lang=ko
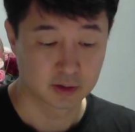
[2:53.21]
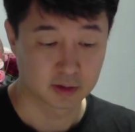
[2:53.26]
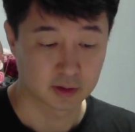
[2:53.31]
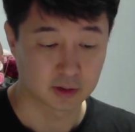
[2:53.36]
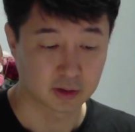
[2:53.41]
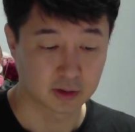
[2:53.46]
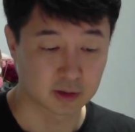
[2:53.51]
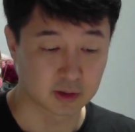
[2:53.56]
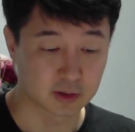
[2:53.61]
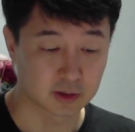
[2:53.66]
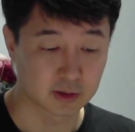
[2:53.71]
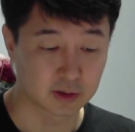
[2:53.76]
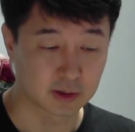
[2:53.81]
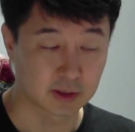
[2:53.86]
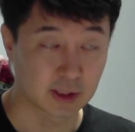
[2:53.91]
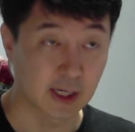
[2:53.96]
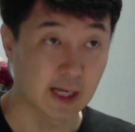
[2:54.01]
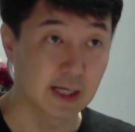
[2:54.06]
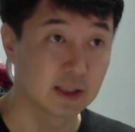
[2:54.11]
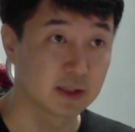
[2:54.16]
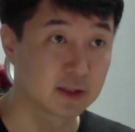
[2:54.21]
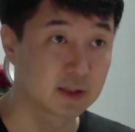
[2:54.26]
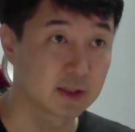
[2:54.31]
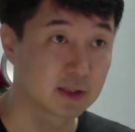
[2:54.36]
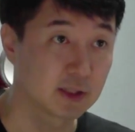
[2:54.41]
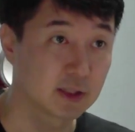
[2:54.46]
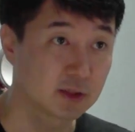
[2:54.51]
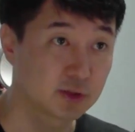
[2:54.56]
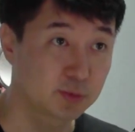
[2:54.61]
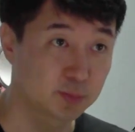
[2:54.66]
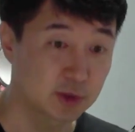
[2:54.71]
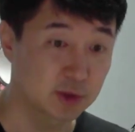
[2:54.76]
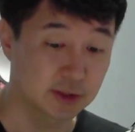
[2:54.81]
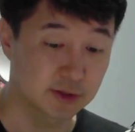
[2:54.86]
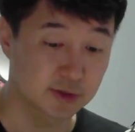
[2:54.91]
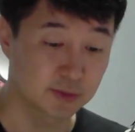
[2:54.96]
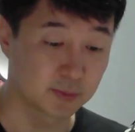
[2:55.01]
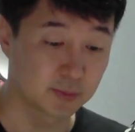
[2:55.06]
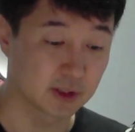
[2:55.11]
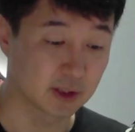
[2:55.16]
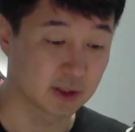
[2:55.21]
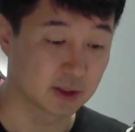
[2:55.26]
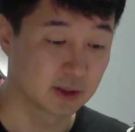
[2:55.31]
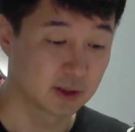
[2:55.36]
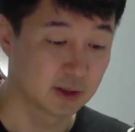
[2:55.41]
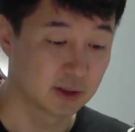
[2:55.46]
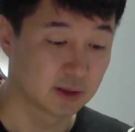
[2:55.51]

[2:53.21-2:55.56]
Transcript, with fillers: 어, 알기가 쉽지 않습니다.